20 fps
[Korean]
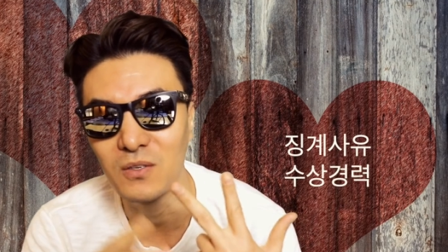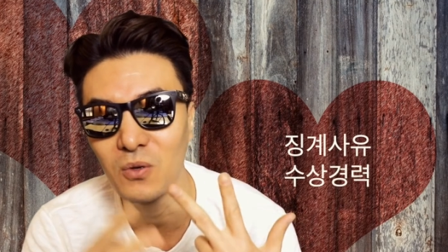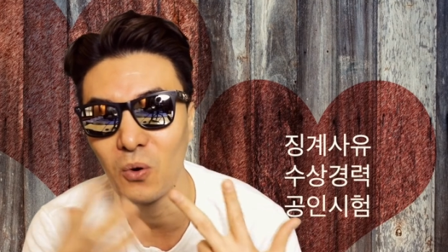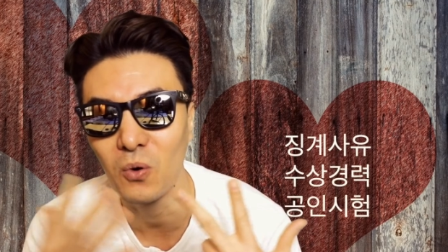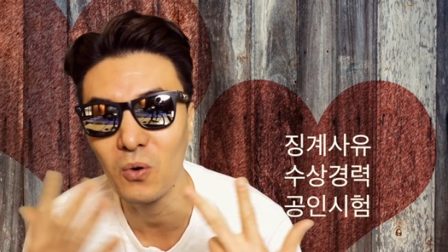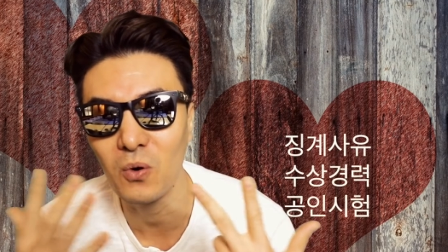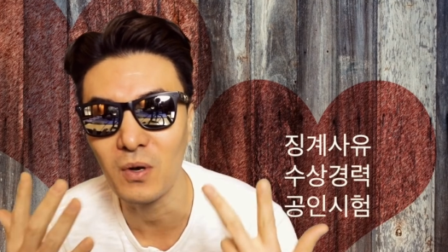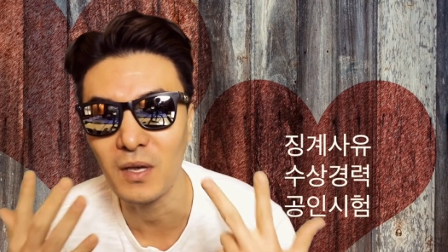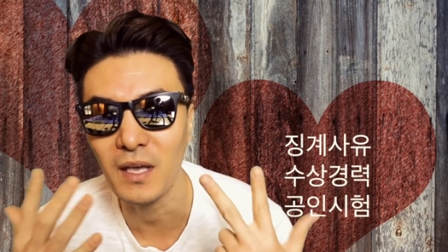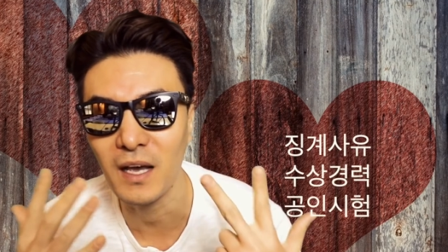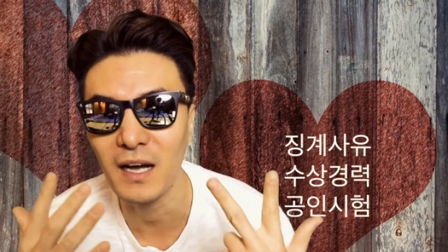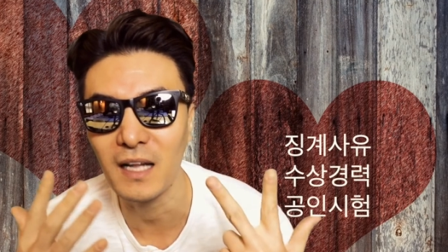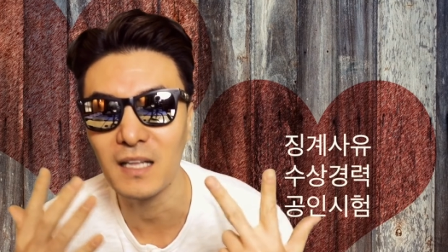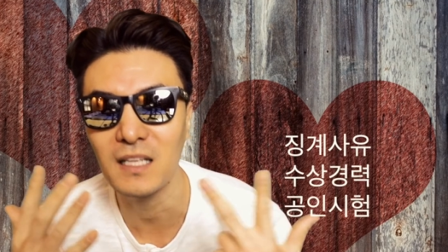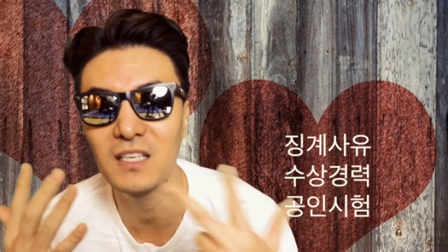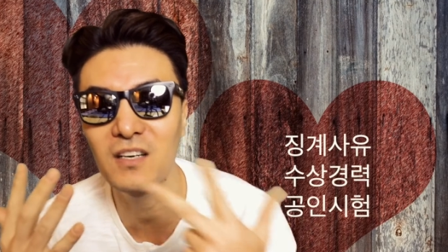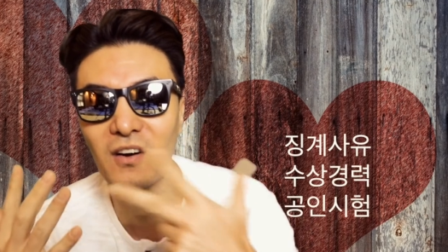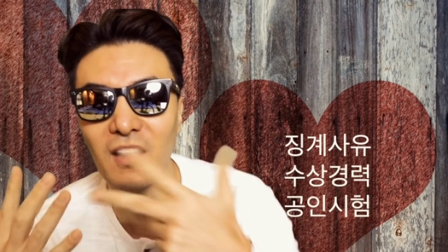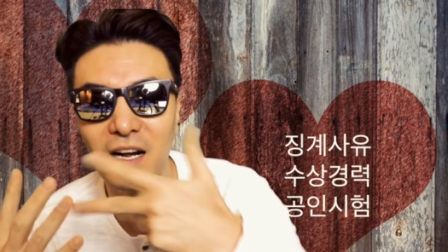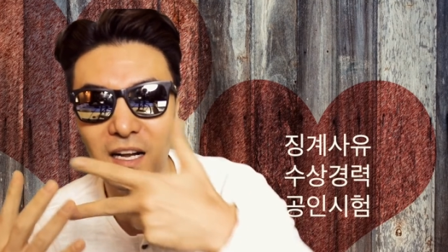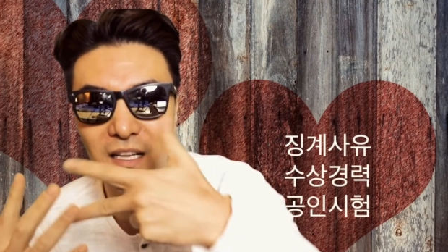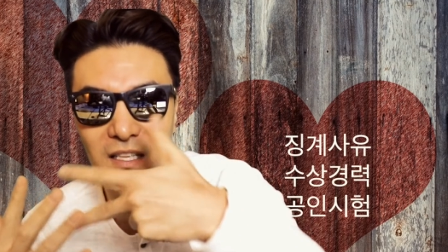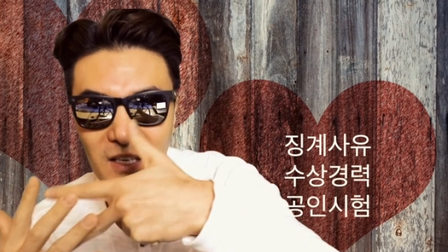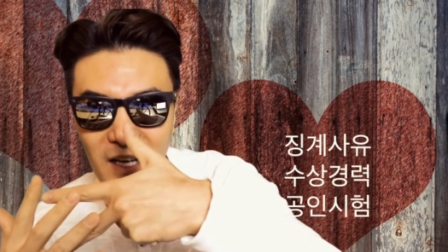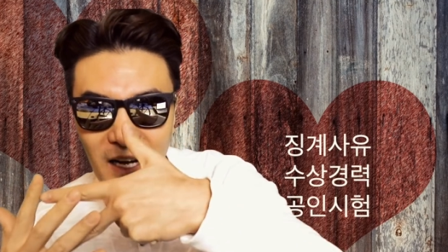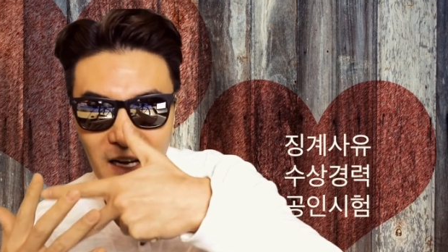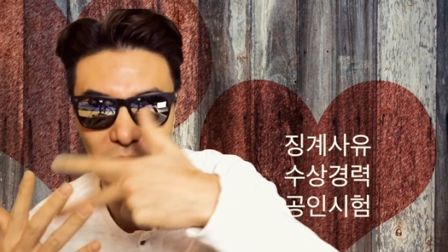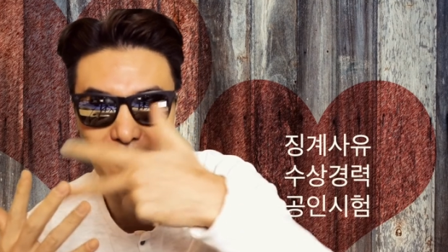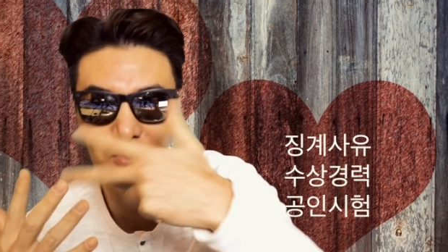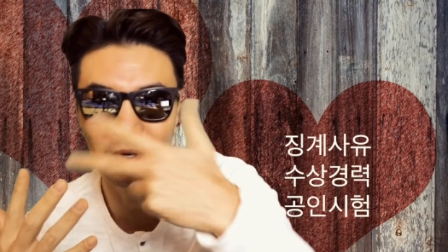요렇게가 들어가는
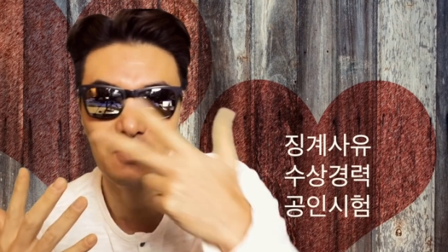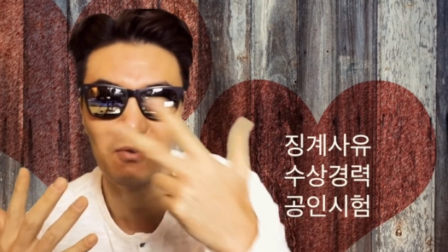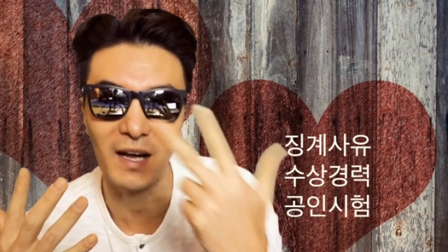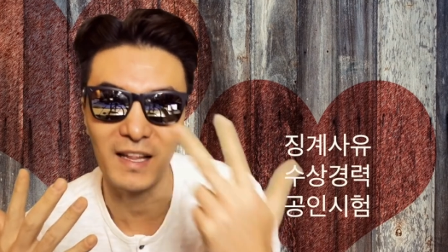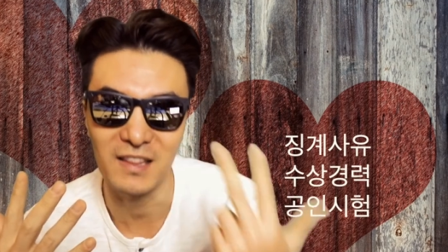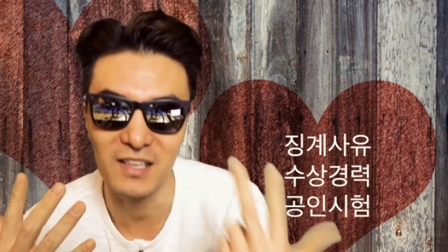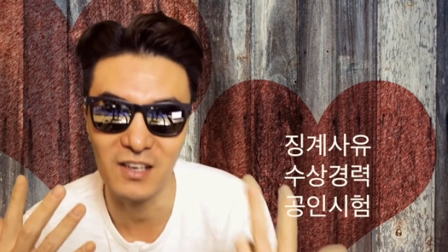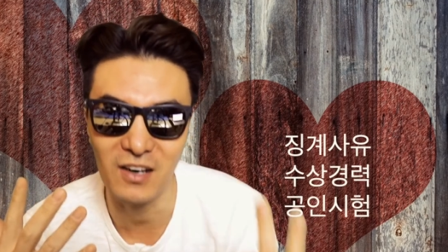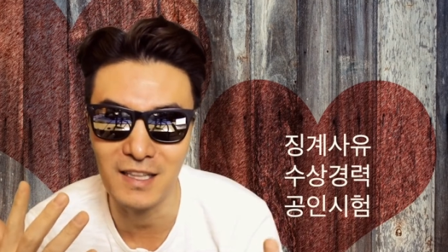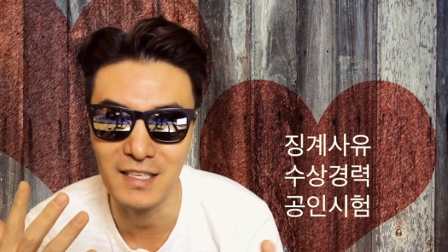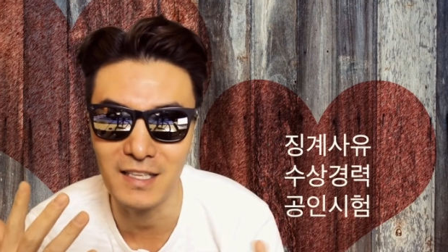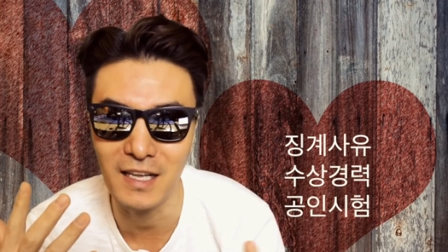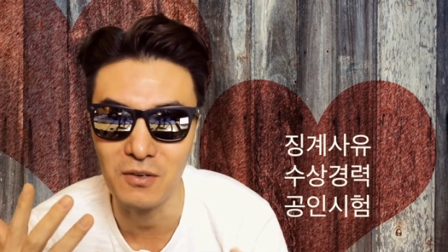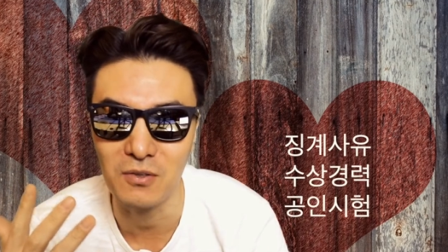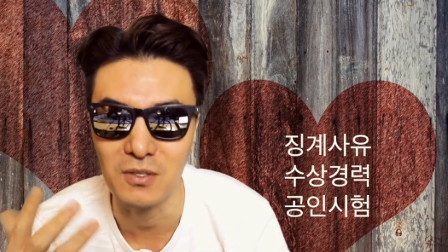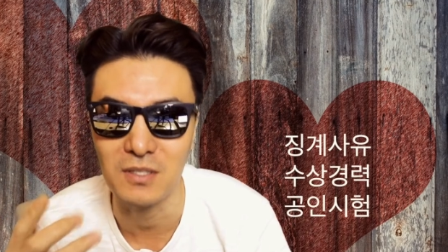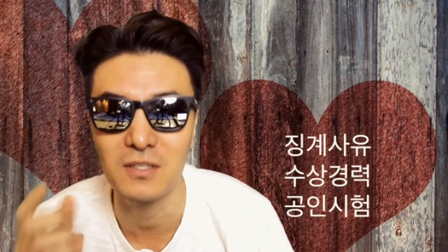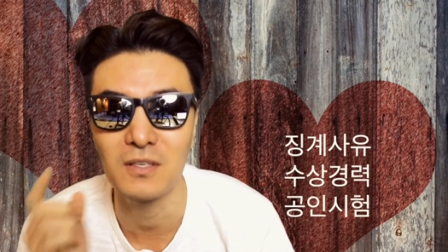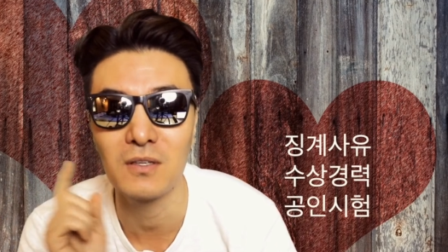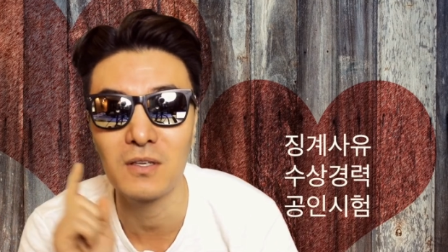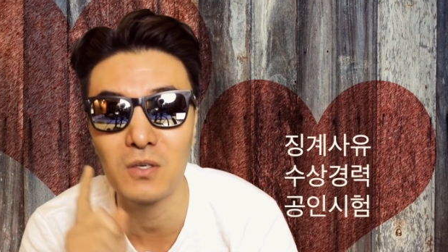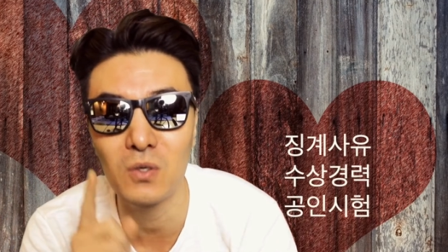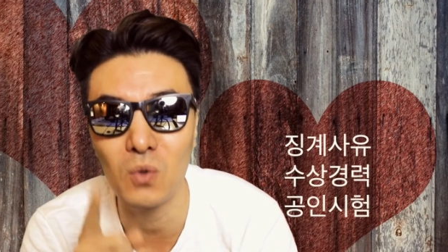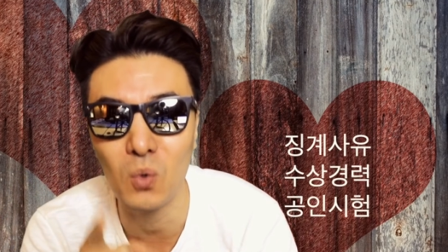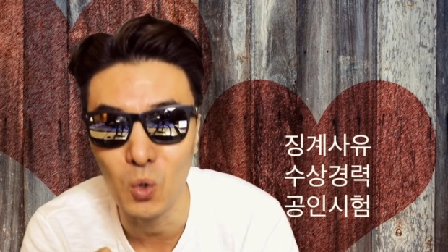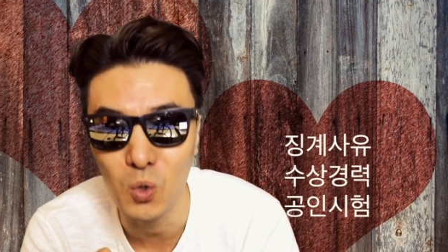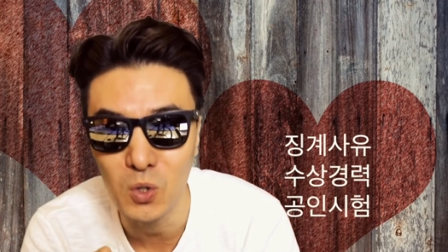학교도 있고 안 들어가는 학교도 있어요 그걸